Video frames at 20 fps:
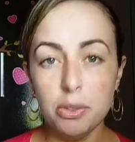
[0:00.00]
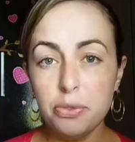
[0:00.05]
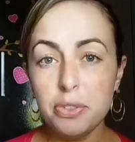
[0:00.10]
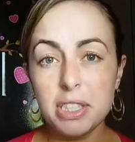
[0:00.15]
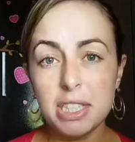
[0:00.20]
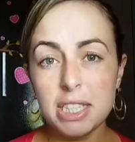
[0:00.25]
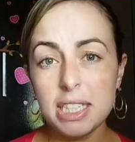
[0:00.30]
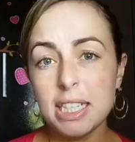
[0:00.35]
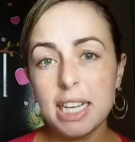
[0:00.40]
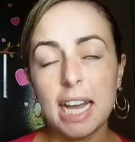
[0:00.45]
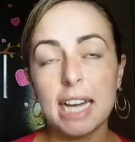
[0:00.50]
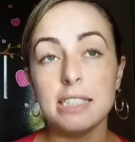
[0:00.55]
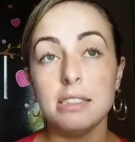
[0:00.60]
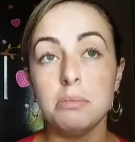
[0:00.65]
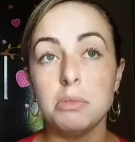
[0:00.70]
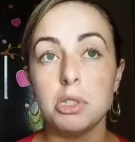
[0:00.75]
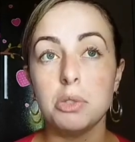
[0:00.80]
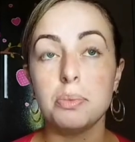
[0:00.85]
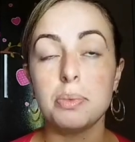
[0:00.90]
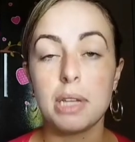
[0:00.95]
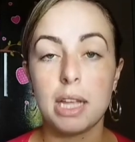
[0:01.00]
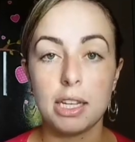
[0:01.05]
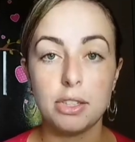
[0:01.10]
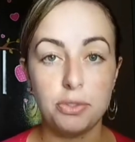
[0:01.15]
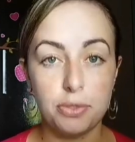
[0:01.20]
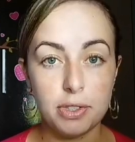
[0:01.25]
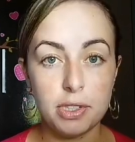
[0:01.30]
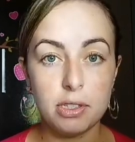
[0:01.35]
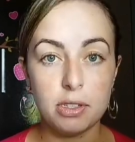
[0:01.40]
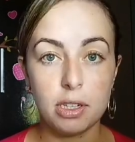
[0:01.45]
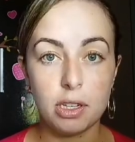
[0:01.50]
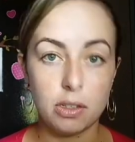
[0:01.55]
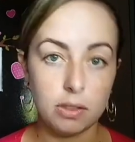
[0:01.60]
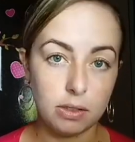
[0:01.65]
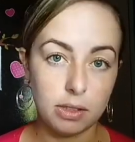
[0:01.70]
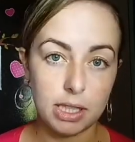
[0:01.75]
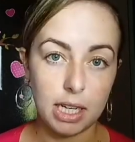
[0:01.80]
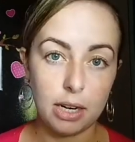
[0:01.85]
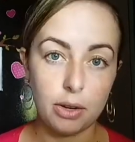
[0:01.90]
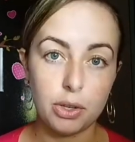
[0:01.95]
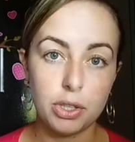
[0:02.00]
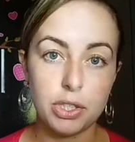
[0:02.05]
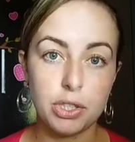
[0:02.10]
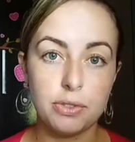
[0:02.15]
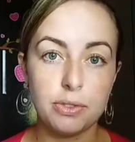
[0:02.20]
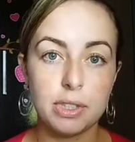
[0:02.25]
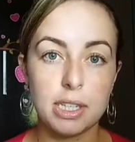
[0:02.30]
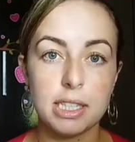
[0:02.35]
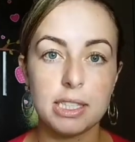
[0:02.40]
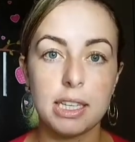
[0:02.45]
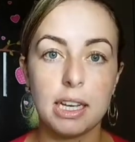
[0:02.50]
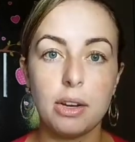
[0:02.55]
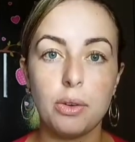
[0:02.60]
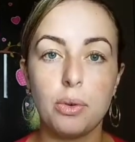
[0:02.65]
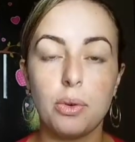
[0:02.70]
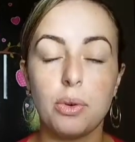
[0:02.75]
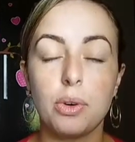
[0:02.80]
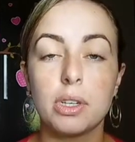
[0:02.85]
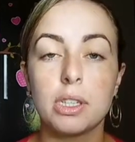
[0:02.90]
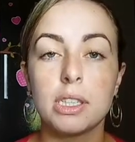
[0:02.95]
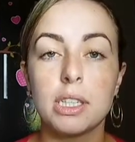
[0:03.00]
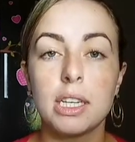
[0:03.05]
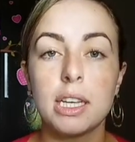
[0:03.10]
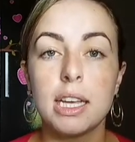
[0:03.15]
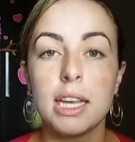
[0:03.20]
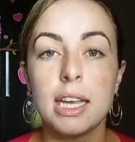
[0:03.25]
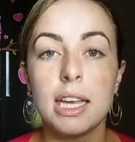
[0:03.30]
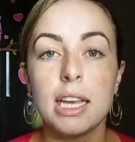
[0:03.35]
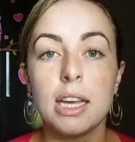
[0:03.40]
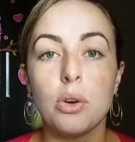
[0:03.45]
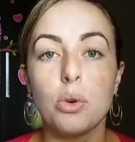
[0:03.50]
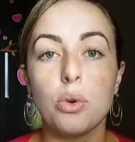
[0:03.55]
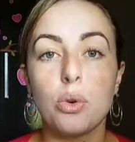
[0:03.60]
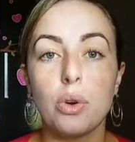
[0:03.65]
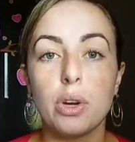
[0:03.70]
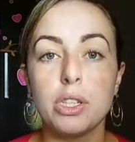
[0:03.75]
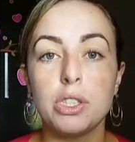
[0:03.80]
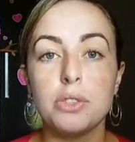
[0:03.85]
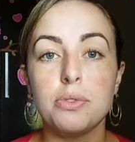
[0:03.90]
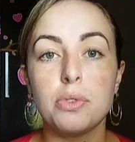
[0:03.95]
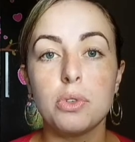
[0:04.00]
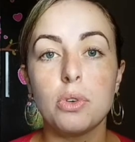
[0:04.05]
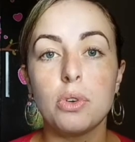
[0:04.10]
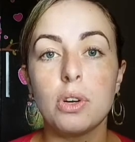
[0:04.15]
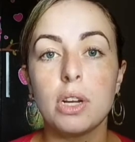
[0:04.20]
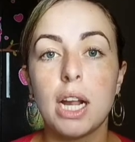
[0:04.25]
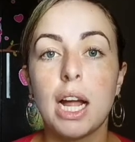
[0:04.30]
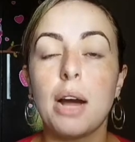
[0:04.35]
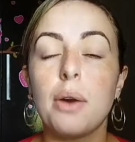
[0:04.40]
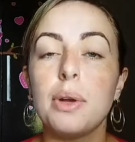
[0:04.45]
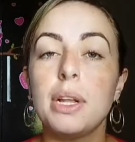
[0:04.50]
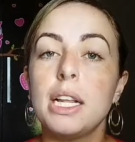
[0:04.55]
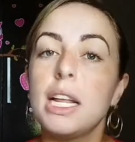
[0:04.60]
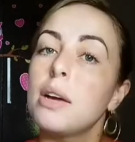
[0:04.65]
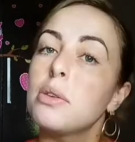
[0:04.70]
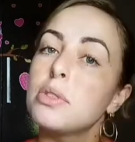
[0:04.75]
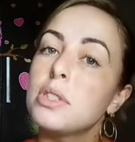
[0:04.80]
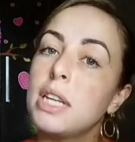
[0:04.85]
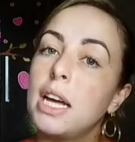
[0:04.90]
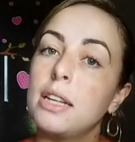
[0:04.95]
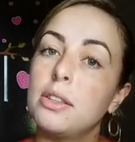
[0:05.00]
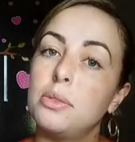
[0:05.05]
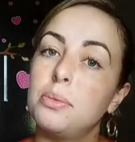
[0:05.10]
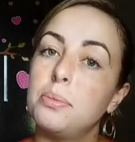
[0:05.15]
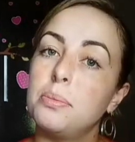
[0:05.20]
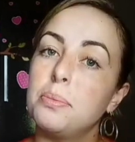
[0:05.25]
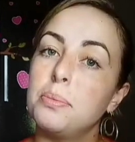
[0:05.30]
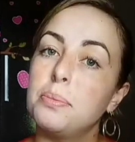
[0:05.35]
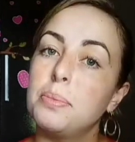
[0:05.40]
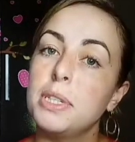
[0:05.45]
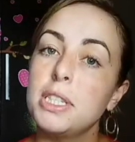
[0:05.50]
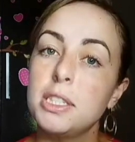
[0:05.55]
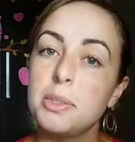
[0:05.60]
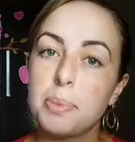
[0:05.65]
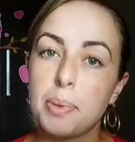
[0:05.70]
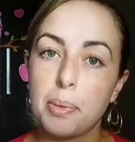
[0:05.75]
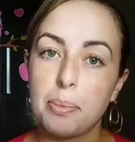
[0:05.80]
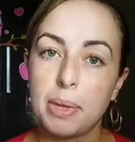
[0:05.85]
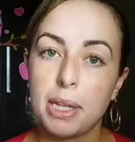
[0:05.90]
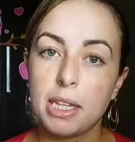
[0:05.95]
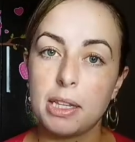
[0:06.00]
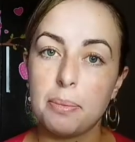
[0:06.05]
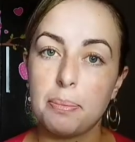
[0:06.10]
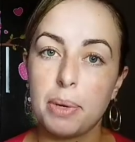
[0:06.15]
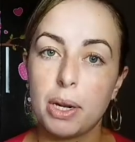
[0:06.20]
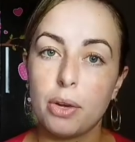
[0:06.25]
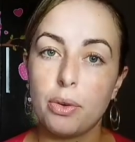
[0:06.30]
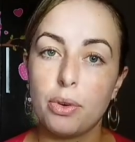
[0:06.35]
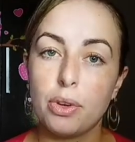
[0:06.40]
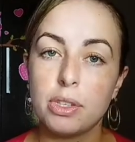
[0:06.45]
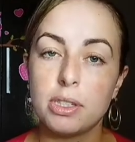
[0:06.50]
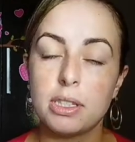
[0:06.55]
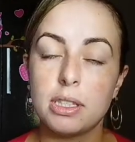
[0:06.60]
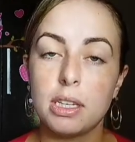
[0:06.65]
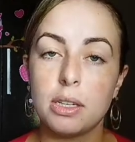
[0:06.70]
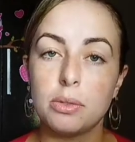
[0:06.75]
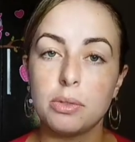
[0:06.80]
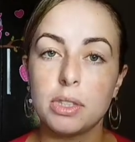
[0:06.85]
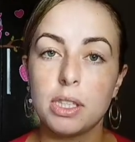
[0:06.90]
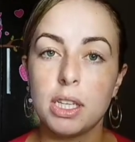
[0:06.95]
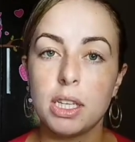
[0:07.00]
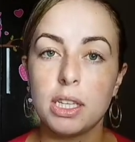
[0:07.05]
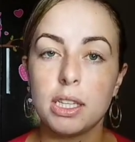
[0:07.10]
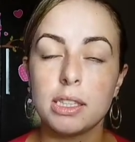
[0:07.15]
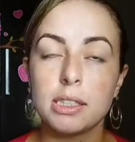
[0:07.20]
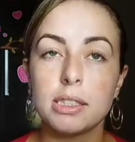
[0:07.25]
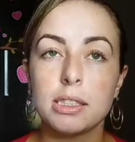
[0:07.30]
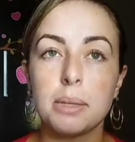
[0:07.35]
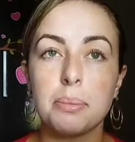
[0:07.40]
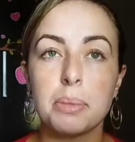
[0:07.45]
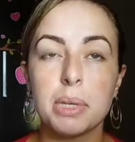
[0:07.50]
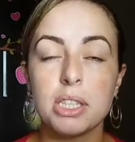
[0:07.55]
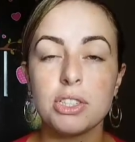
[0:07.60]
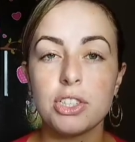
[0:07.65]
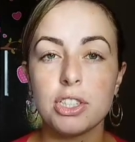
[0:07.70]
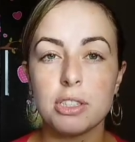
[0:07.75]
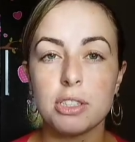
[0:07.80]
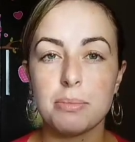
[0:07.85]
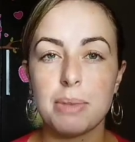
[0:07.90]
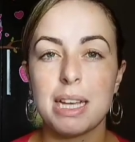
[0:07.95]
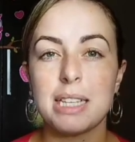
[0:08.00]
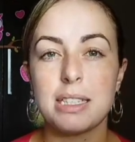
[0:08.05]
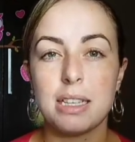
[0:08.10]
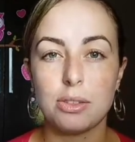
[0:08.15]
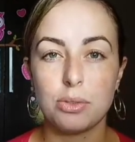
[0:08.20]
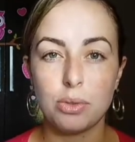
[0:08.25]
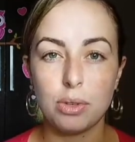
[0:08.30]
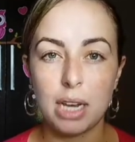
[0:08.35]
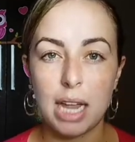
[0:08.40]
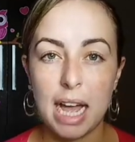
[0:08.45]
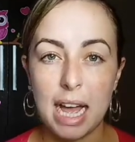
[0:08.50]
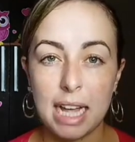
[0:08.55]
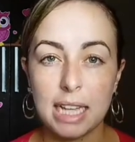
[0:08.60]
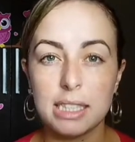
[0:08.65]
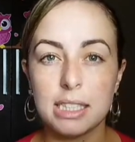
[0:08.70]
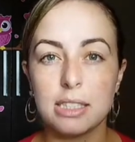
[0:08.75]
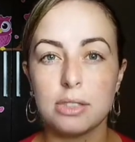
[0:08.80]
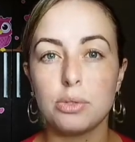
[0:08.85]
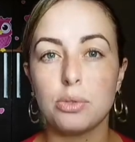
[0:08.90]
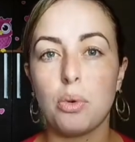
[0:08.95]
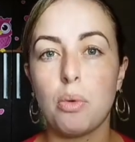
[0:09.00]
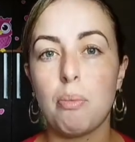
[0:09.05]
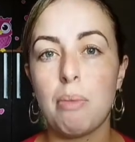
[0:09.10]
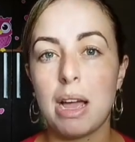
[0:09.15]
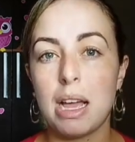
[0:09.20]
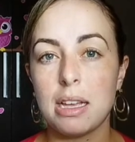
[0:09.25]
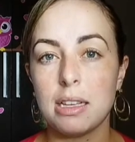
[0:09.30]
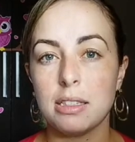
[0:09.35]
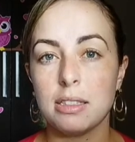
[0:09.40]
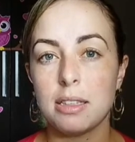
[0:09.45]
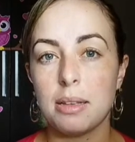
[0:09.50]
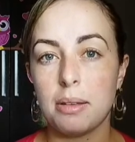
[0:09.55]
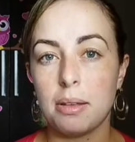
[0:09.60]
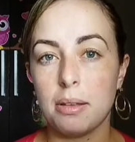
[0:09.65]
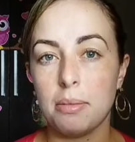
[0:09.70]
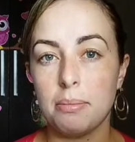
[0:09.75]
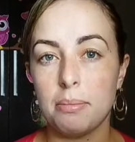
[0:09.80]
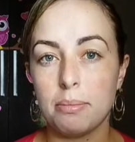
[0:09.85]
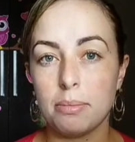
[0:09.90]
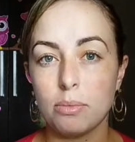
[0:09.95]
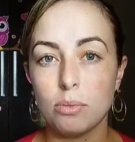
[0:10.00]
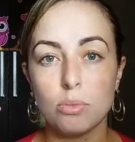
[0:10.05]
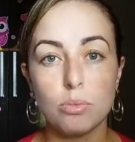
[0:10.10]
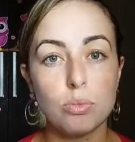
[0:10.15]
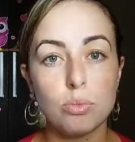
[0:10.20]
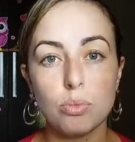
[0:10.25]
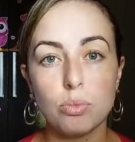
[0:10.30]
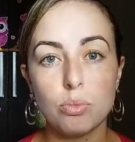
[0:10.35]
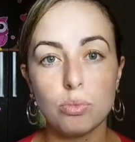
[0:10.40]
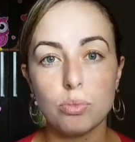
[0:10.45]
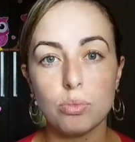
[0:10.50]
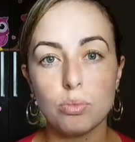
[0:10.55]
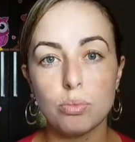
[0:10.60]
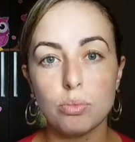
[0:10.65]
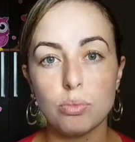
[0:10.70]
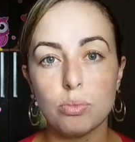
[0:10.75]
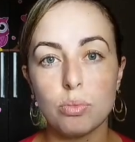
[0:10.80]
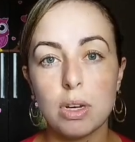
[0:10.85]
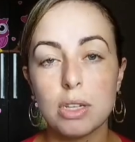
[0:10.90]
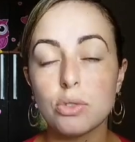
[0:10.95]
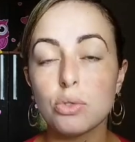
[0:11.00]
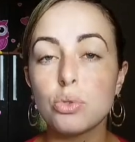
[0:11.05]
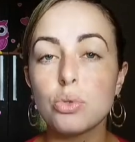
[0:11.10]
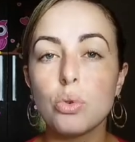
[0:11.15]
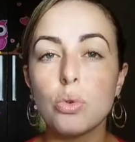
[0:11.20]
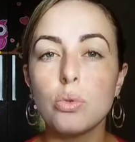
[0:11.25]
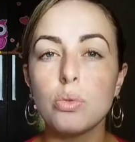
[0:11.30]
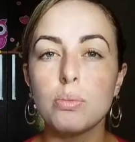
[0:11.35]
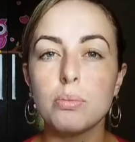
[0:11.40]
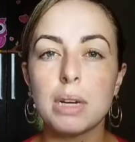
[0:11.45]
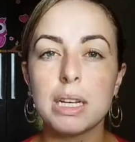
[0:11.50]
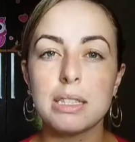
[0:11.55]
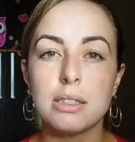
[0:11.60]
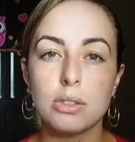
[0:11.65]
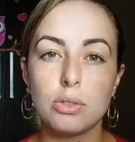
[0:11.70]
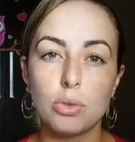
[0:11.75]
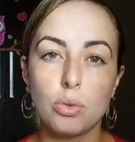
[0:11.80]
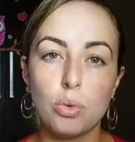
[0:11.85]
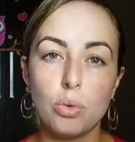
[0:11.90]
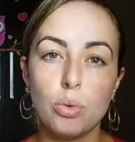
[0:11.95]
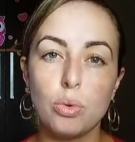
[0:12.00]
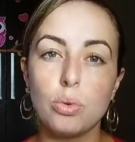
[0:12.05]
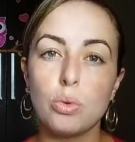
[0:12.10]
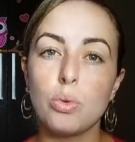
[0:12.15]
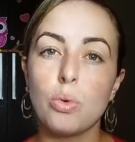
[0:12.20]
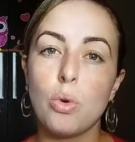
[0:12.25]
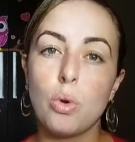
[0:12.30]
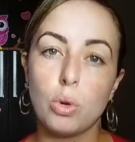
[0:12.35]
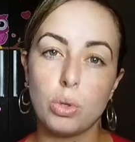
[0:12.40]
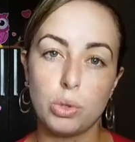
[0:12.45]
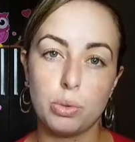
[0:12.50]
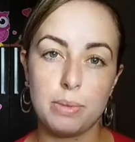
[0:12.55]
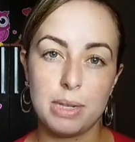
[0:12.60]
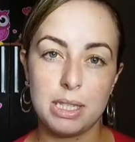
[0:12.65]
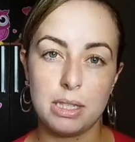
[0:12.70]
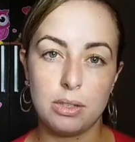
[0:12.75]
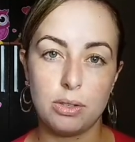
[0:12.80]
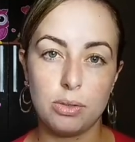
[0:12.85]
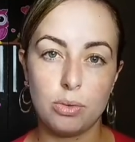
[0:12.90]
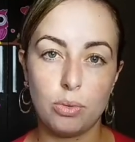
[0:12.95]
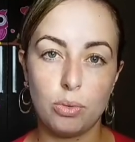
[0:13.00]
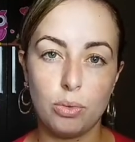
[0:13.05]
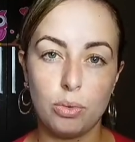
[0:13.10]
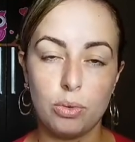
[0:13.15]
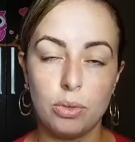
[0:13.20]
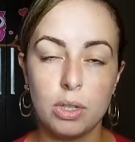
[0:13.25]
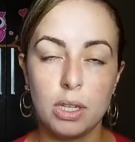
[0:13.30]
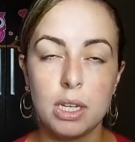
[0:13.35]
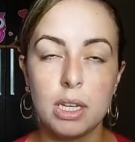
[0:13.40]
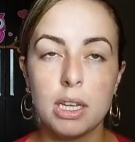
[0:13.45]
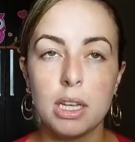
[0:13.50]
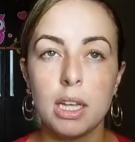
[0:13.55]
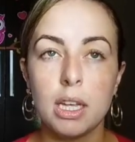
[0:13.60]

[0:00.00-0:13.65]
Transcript: Eu fiz em casa mesmo, porque é difícil de encontrar corretivo nessa cor. O corretivo coral ele é usado principalmente para correção de, de manchas mais azuladas ou mais um, um azul mais escuro, um roxo mais escuro